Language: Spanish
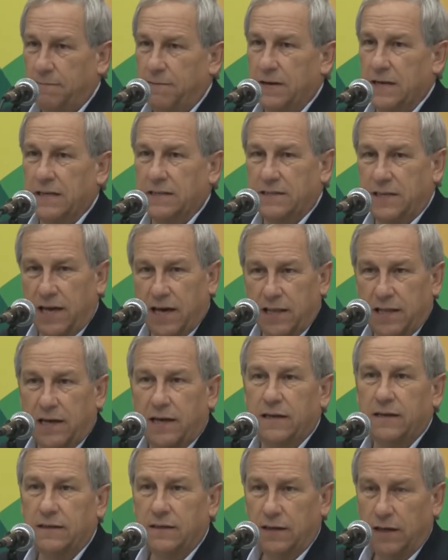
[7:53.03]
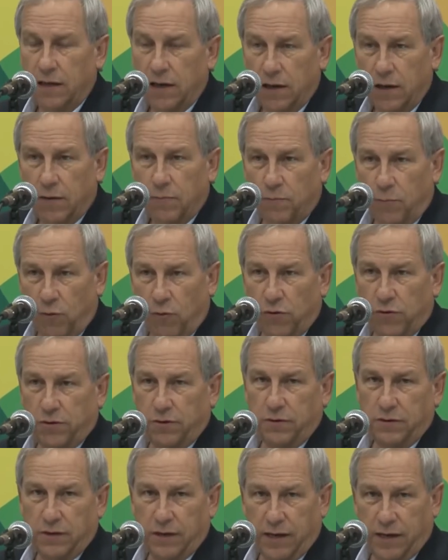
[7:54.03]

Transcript: financiada por